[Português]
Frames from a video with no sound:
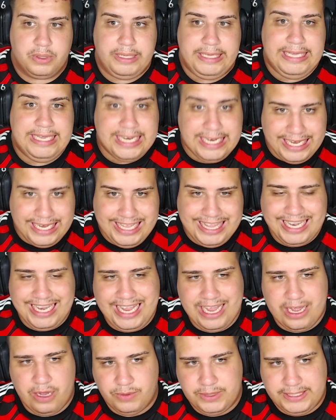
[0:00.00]
Grande
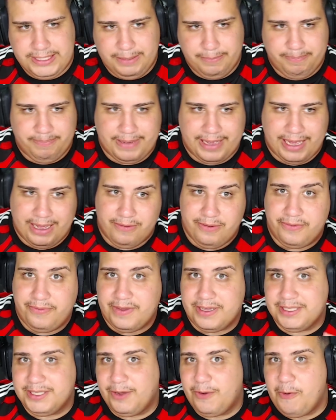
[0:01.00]
Leão, se pá, vou
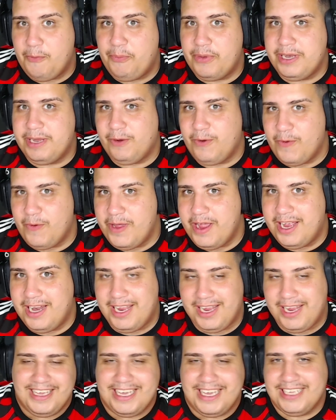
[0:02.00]
fazer companhia com ele, hein?
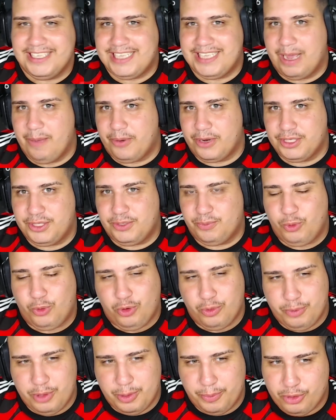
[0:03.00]
sabe o próximo clube
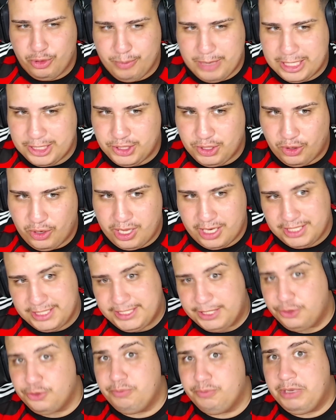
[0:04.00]
depois do Barcelona
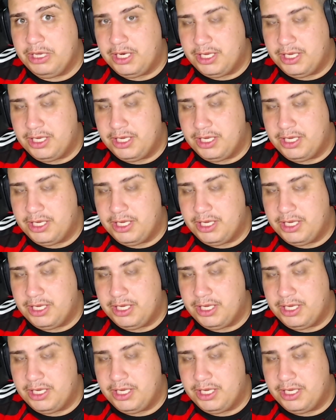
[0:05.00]
seja o Milan.